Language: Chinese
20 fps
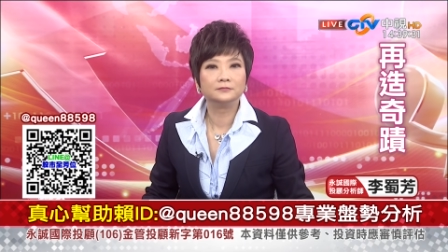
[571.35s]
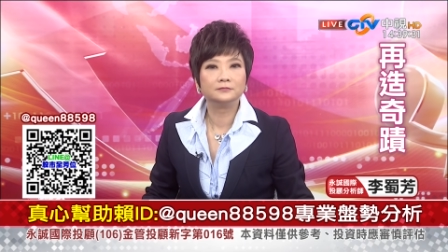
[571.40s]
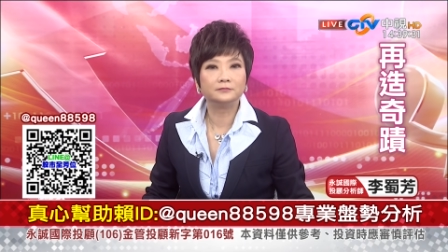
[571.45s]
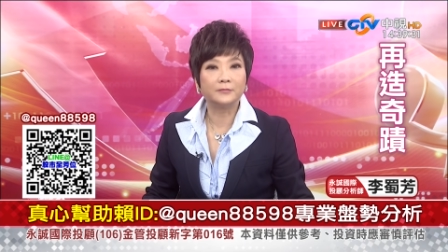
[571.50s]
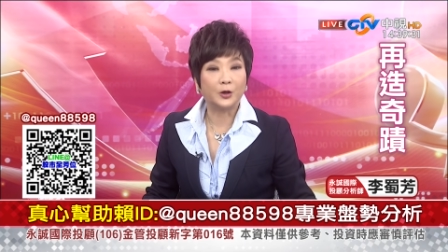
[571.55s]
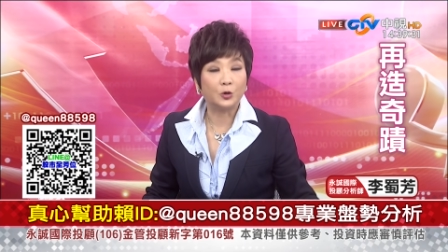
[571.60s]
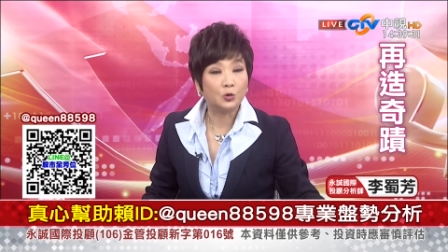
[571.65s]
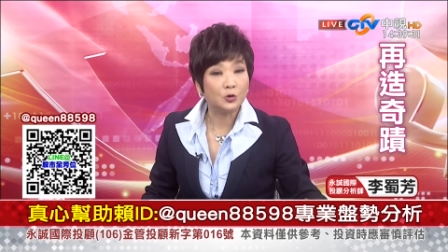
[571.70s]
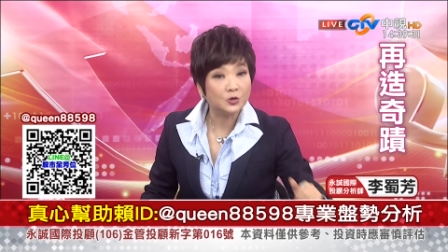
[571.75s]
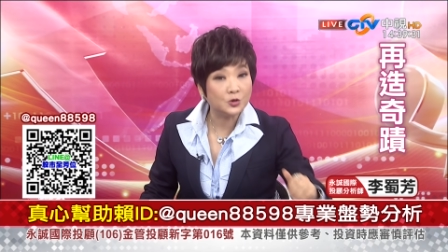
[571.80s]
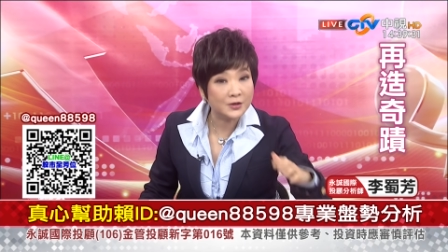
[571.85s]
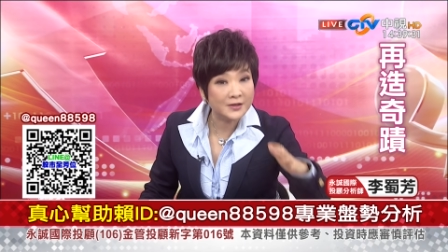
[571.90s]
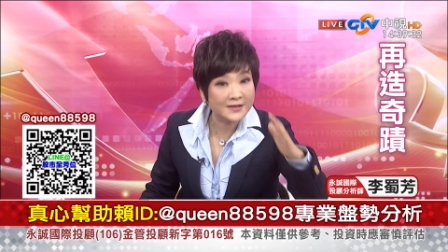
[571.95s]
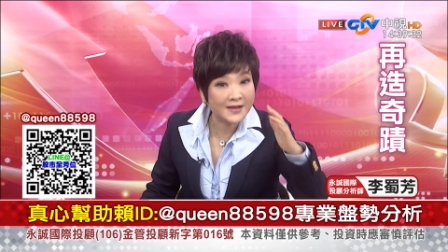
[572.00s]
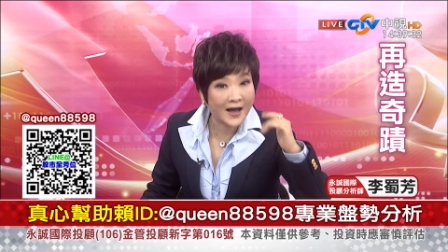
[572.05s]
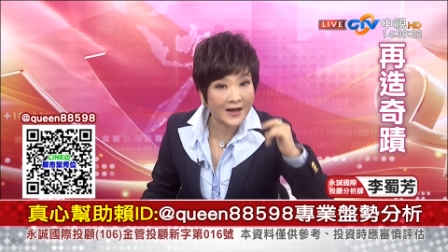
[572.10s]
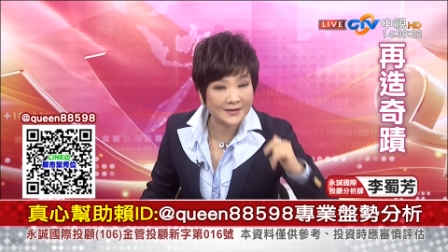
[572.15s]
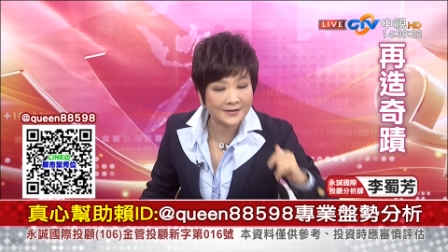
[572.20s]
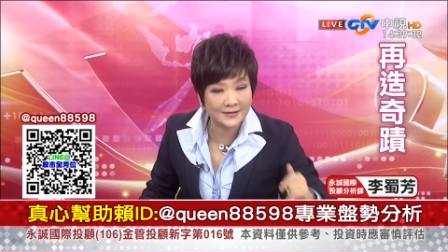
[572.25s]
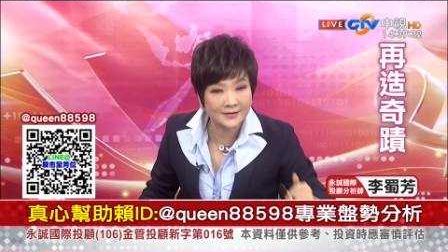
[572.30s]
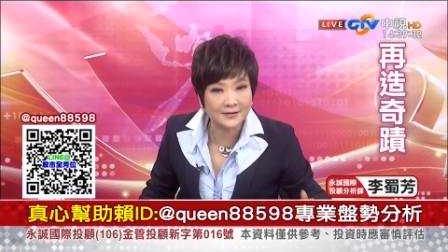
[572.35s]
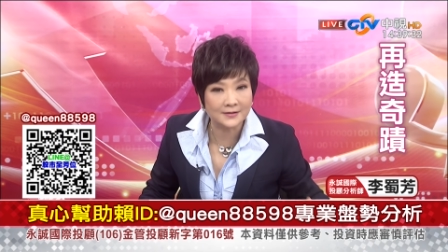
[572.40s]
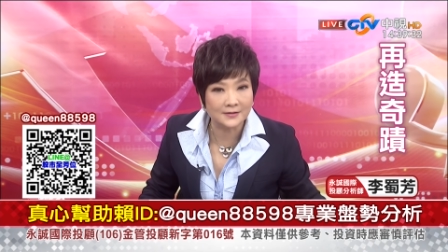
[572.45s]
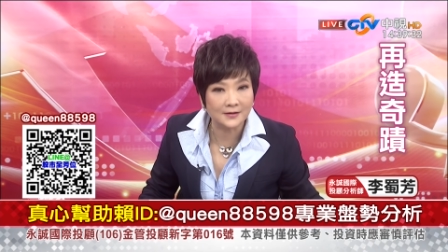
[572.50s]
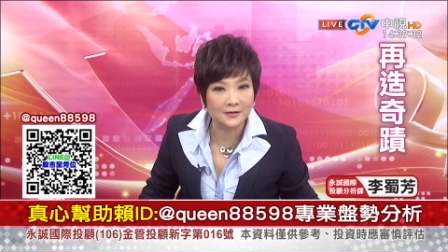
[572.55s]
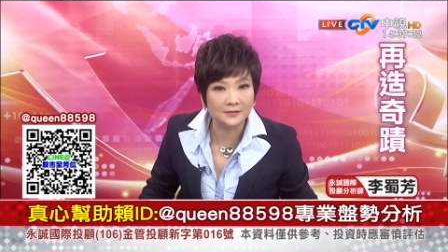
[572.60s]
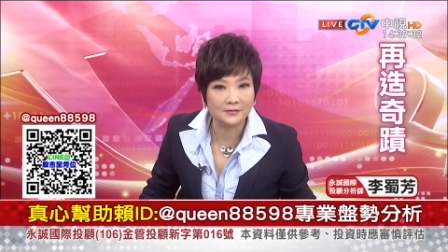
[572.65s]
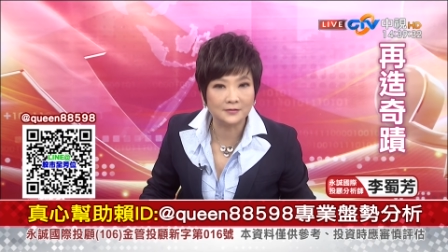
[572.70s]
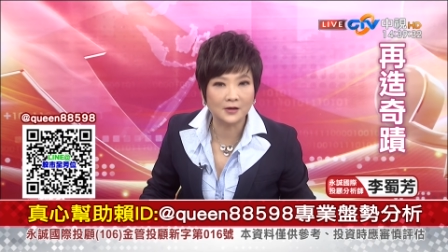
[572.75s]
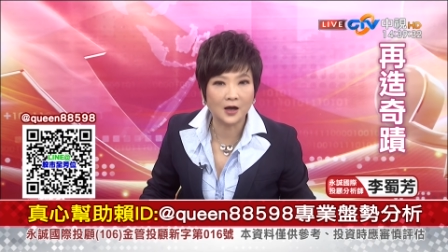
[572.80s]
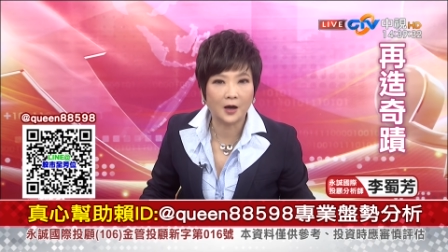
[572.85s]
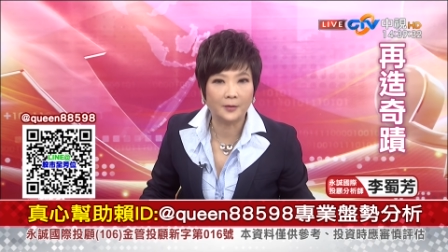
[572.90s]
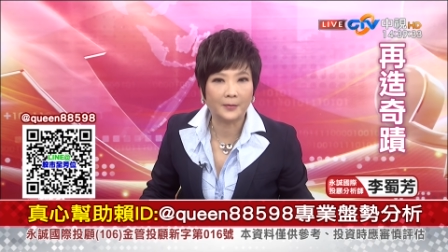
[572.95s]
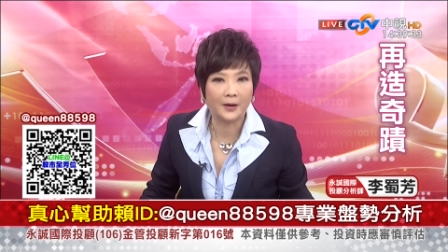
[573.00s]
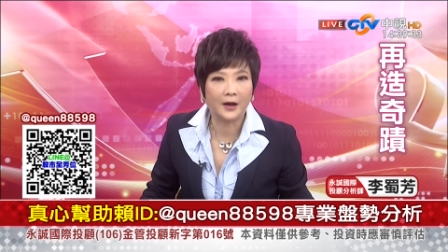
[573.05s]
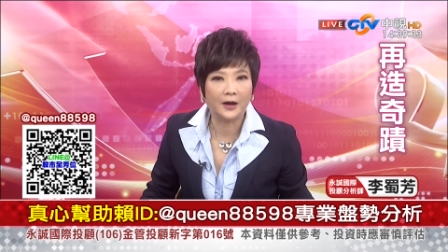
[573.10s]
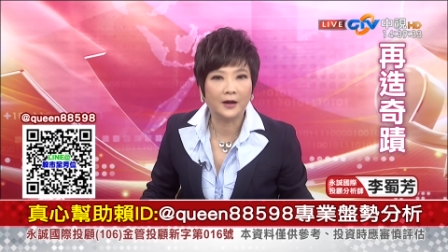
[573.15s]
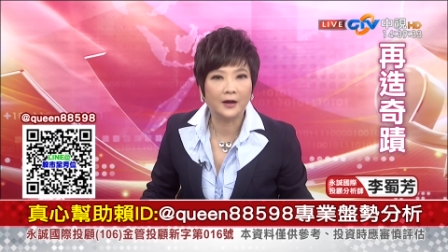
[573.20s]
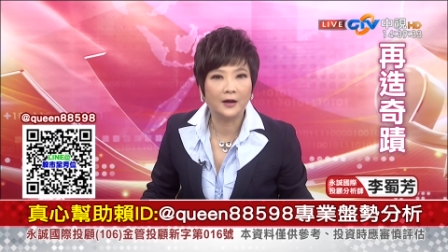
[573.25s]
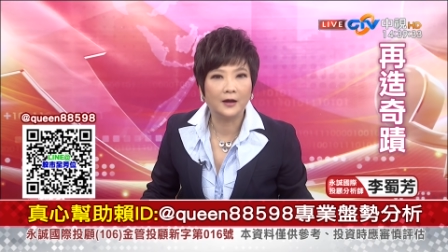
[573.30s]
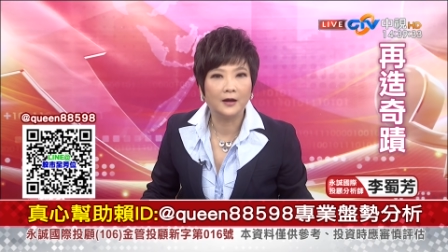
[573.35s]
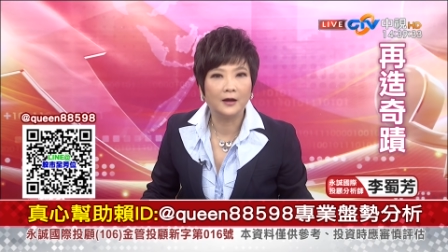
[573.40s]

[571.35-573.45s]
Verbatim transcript: 美国就吓死了，你知道吗？